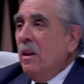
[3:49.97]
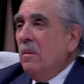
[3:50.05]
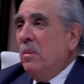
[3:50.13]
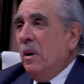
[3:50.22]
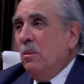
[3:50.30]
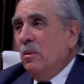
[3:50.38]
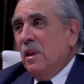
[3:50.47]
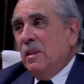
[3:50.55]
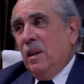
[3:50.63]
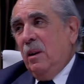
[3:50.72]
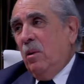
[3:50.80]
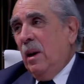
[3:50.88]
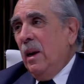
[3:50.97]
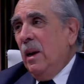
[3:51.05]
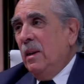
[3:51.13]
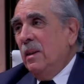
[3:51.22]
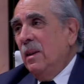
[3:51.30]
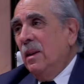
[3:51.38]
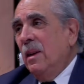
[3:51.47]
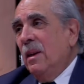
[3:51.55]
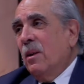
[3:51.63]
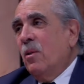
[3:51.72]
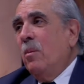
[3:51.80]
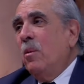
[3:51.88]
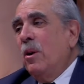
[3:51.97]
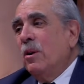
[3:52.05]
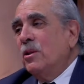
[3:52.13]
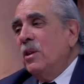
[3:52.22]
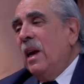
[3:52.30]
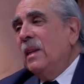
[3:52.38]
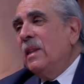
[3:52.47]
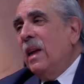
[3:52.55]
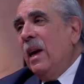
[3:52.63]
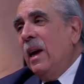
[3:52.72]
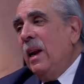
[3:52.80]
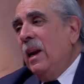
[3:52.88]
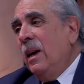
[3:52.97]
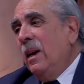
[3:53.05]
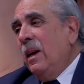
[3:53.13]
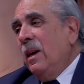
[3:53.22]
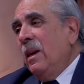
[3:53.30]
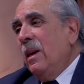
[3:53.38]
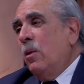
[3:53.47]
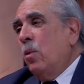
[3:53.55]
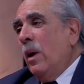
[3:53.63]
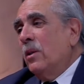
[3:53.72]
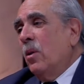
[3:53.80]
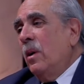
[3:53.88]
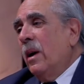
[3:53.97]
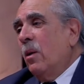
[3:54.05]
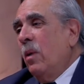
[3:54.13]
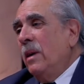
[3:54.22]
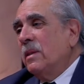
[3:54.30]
pregúntaselo a él. No, ¿Cómo lo siente él? No, ¿cómo lo sientes le tú?